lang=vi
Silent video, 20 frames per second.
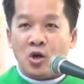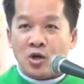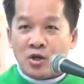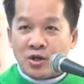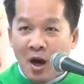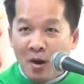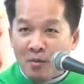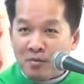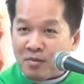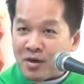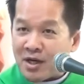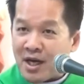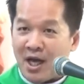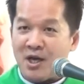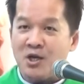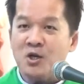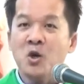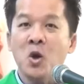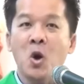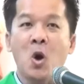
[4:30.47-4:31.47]
đồng
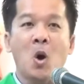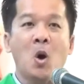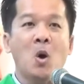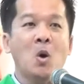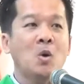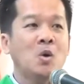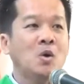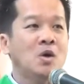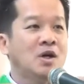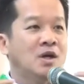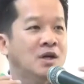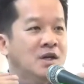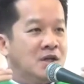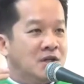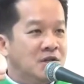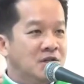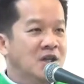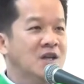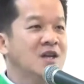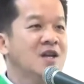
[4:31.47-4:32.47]
cảnh ngộ
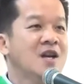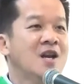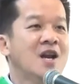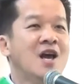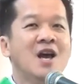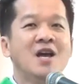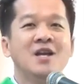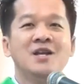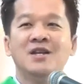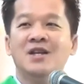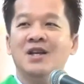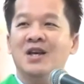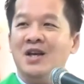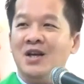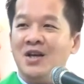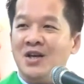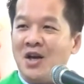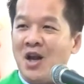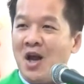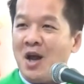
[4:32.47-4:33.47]
đứng lên
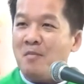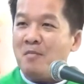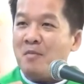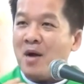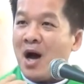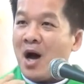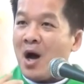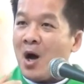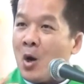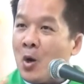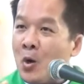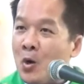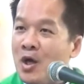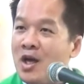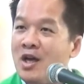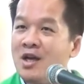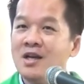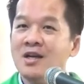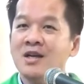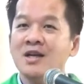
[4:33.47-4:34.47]
để mà
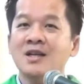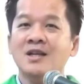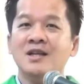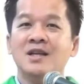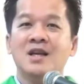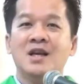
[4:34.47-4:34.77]
khuyến khích,